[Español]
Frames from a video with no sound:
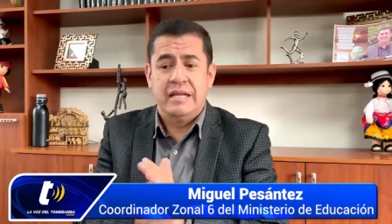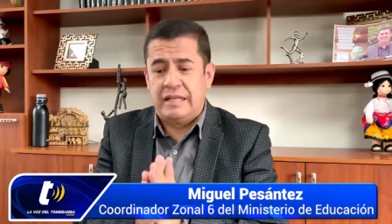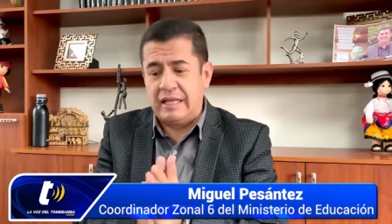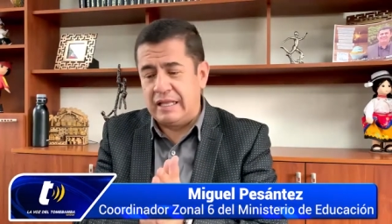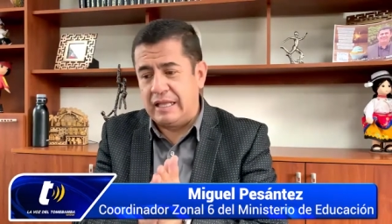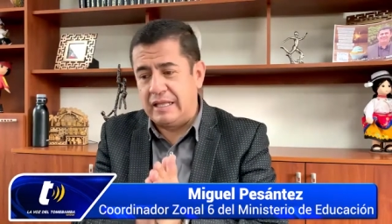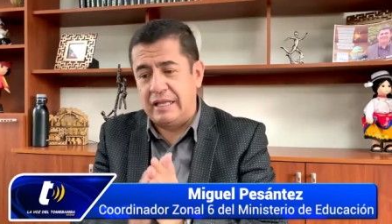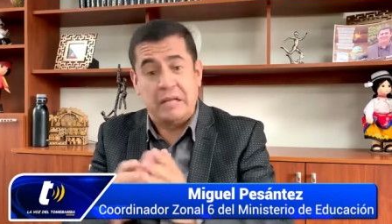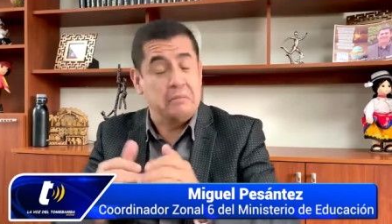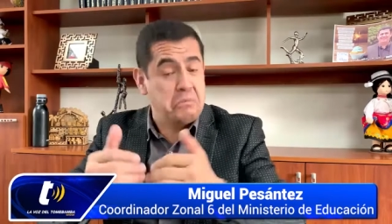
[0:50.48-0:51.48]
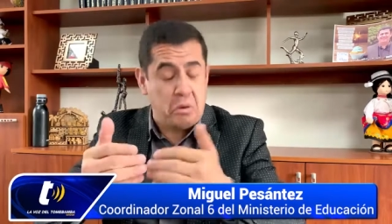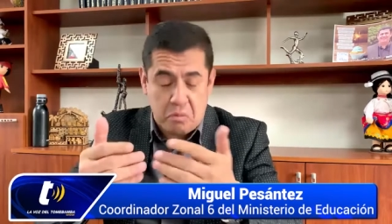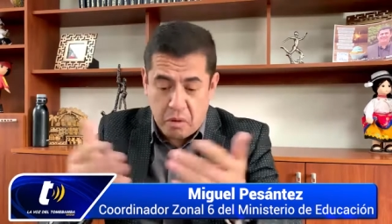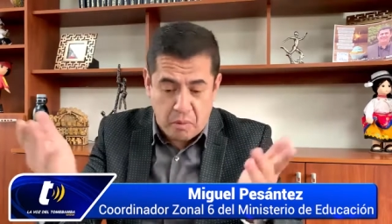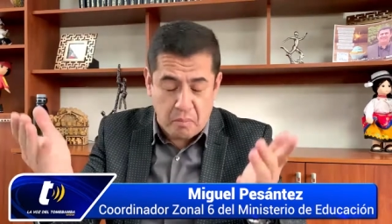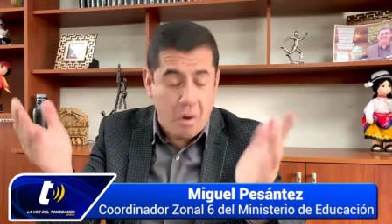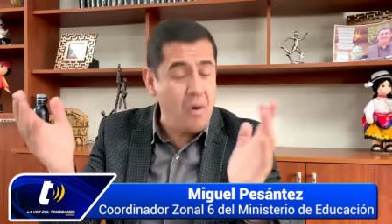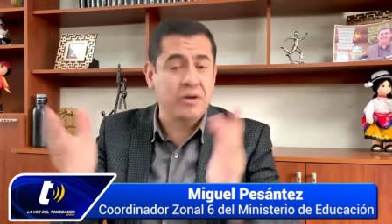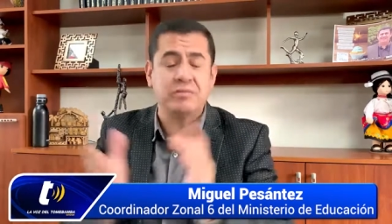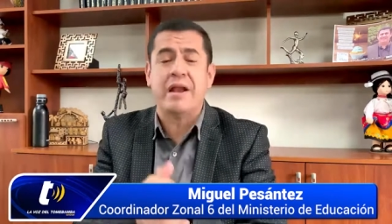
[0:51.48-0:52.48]
de, como
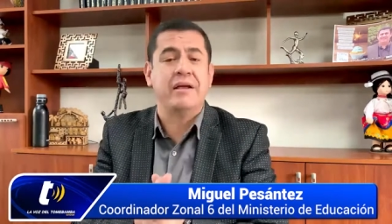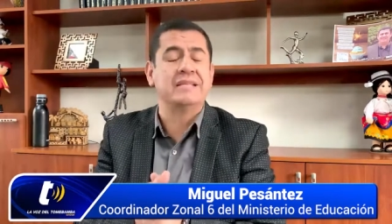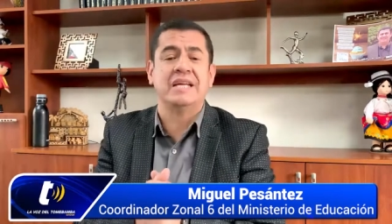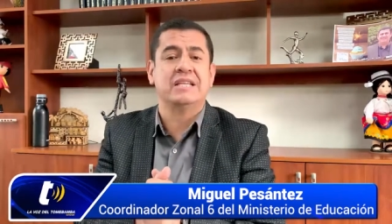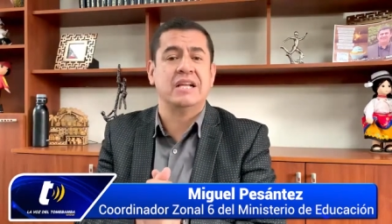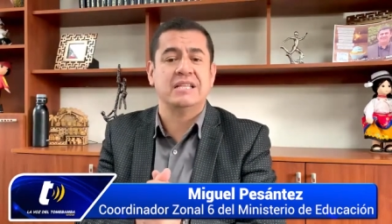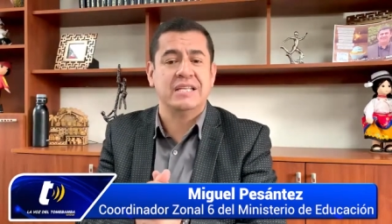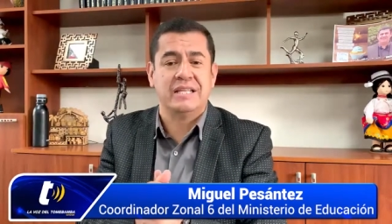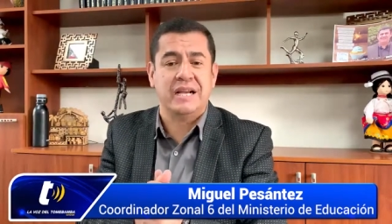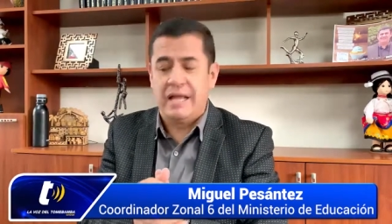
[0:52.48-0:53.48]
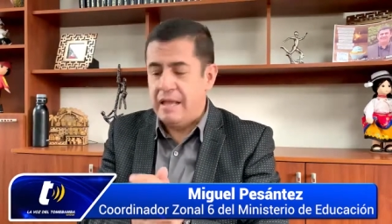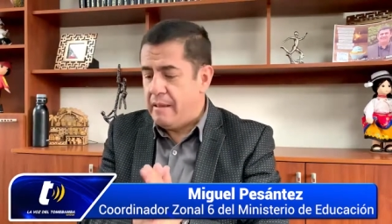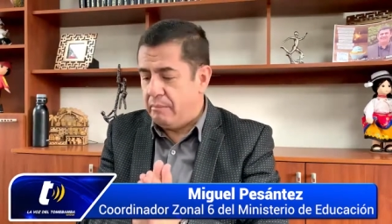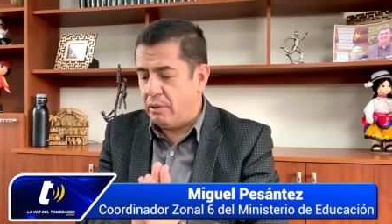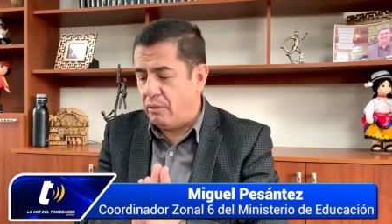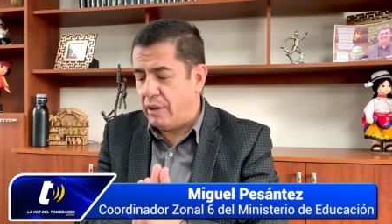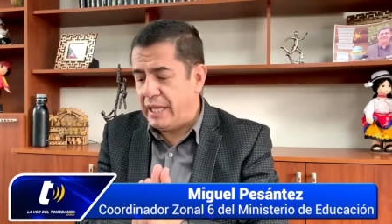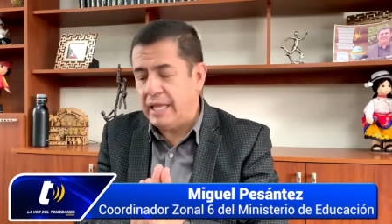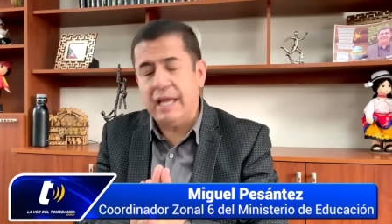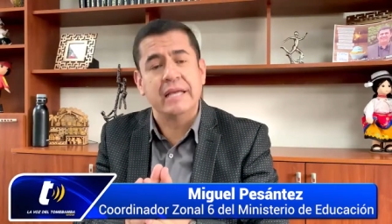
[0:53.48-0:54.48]
malls, bueno, etcétera, etcétera. Pero la
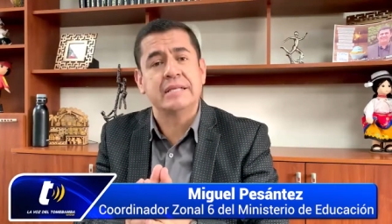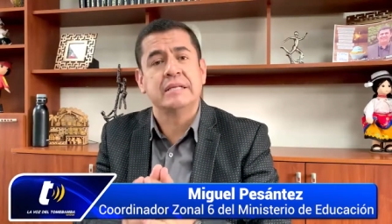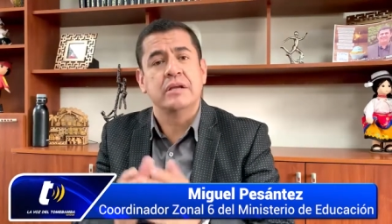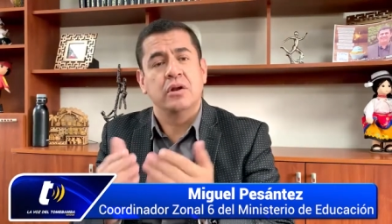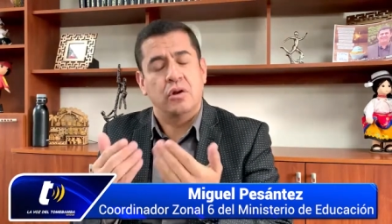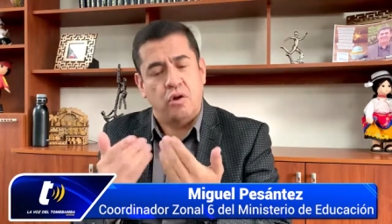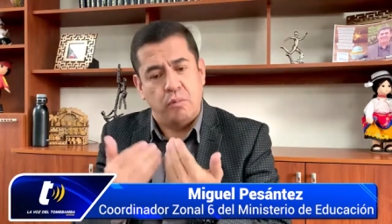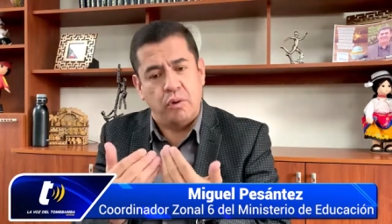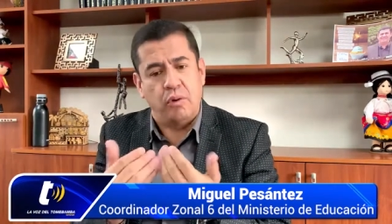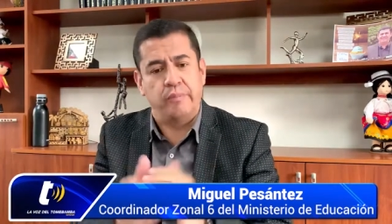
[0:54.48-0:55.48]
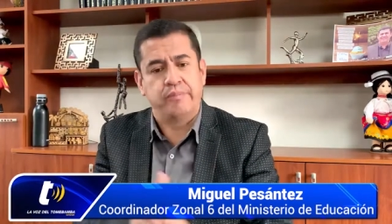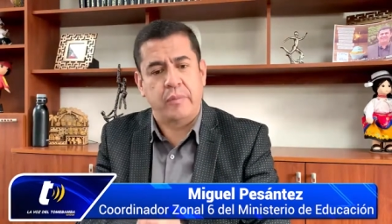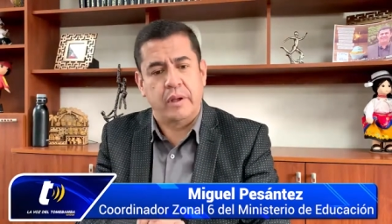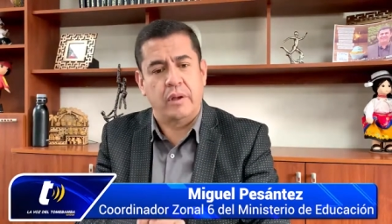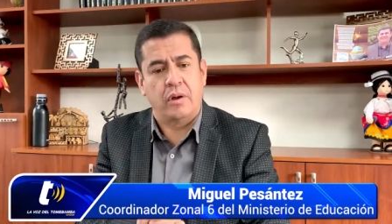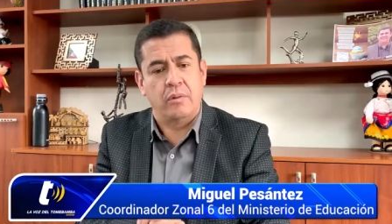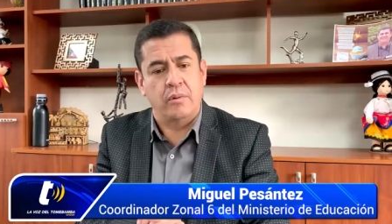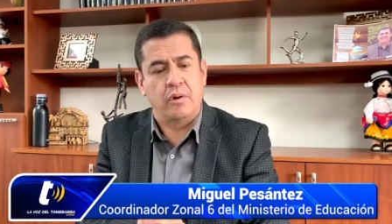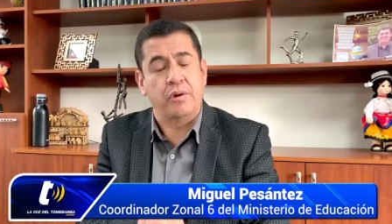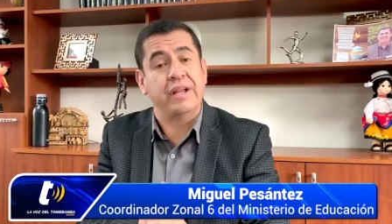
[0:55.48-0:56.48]
idea es, como
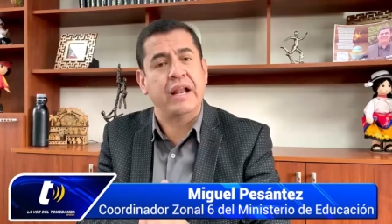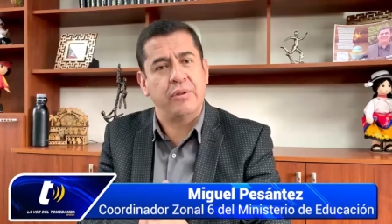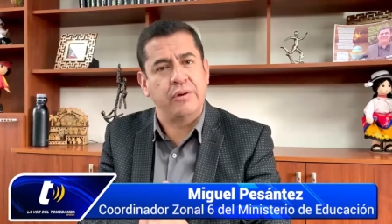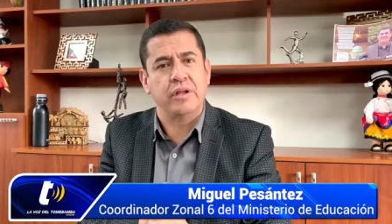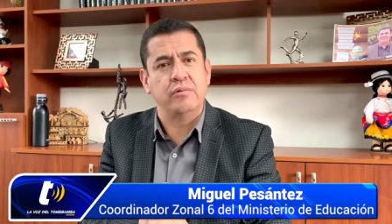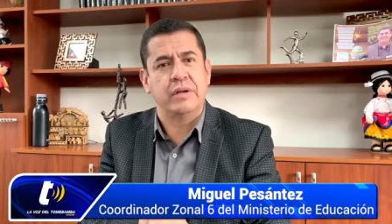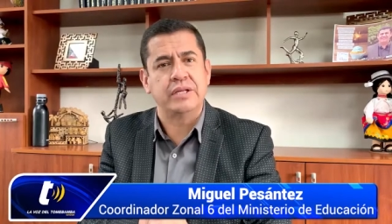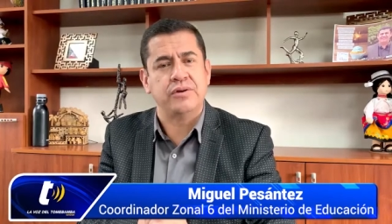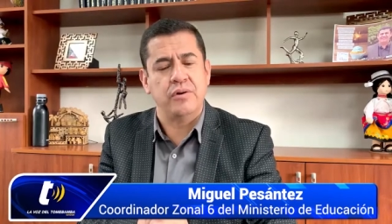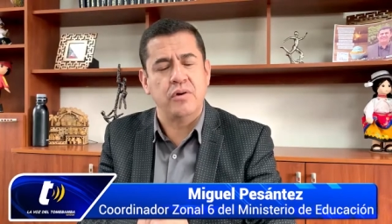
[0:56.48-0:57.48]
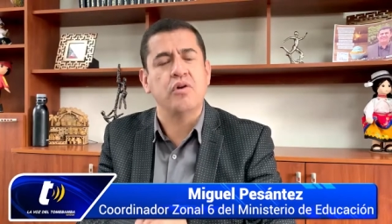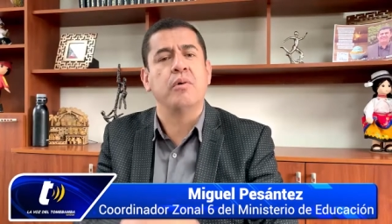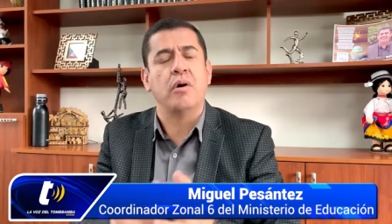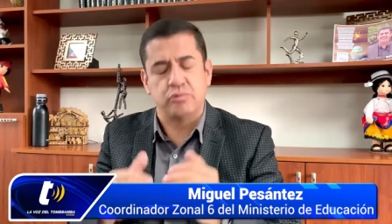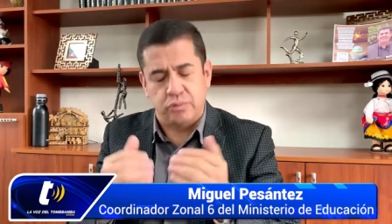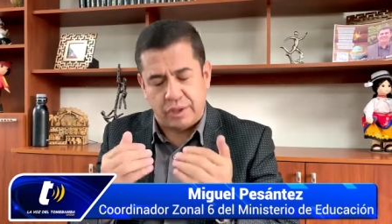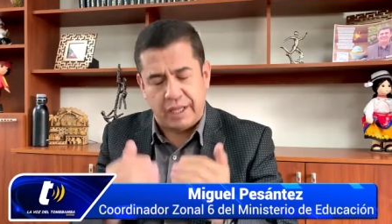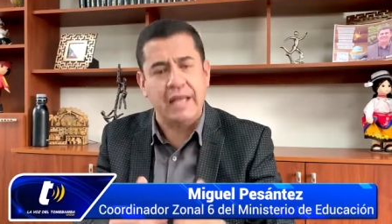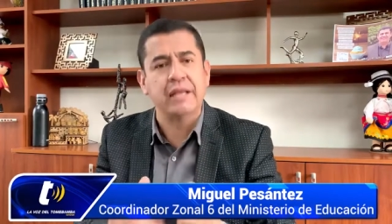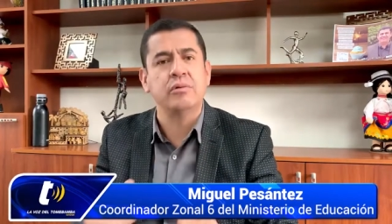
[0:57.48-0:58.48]
como coordinador de educación, como
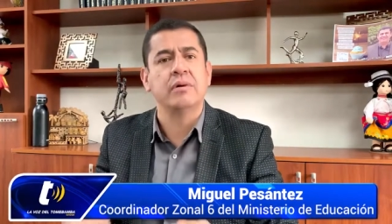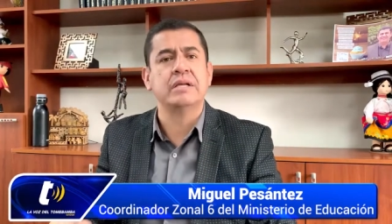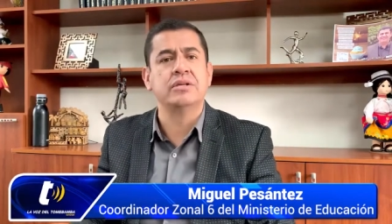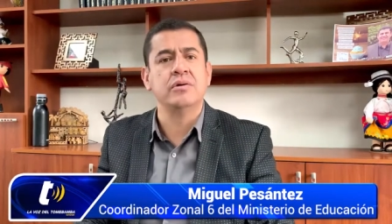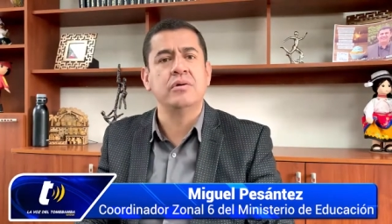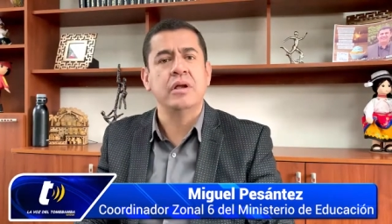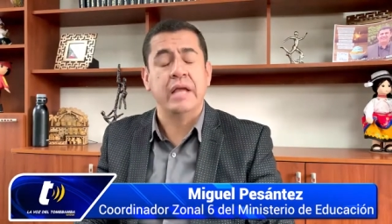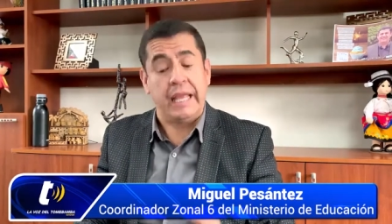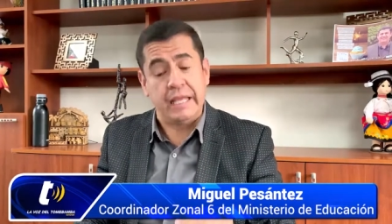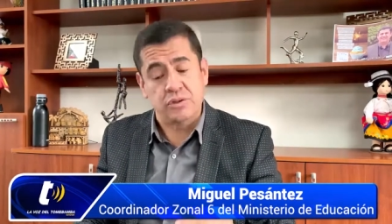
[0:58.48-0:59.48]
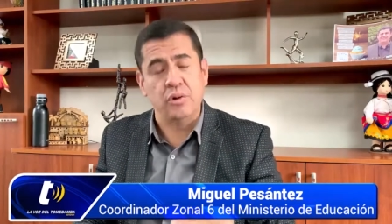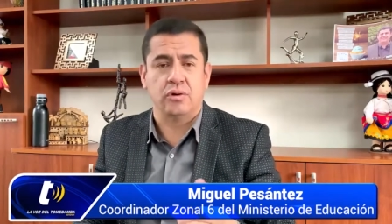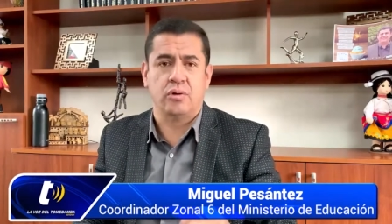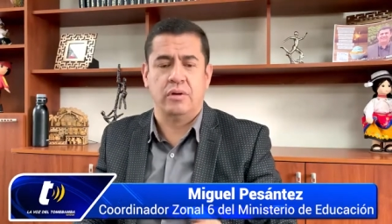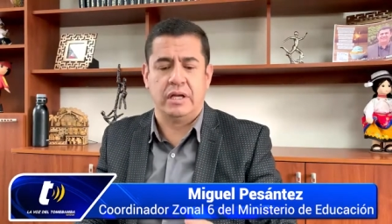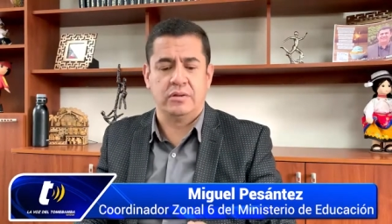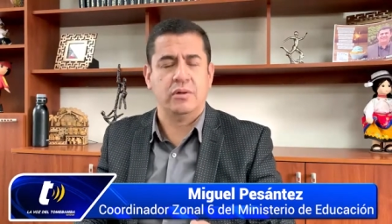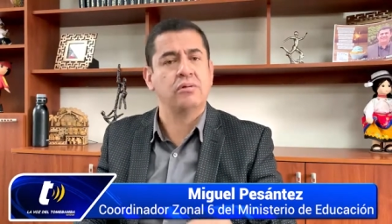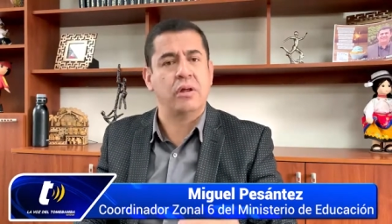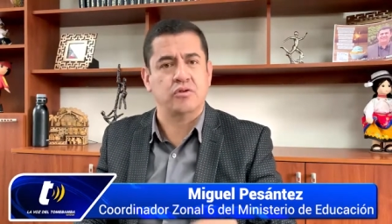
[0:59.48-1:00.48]
autoridad de educación, exhorto,
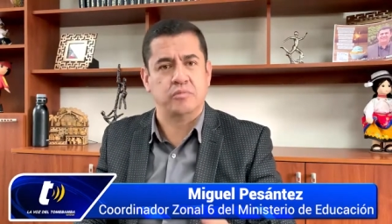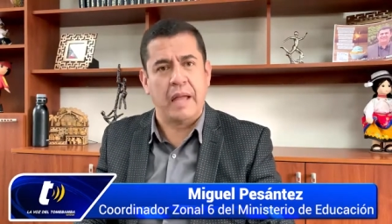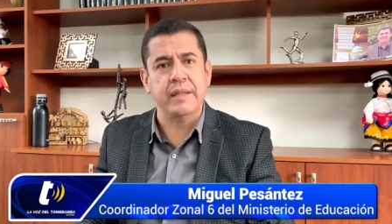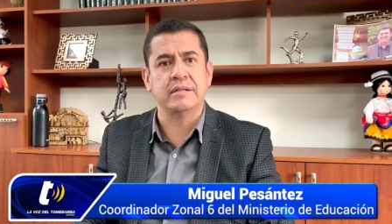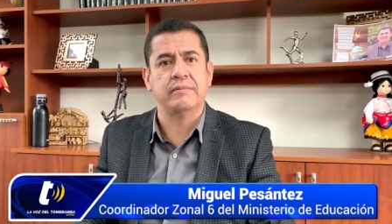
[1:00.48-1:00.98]
exhorto a los padres de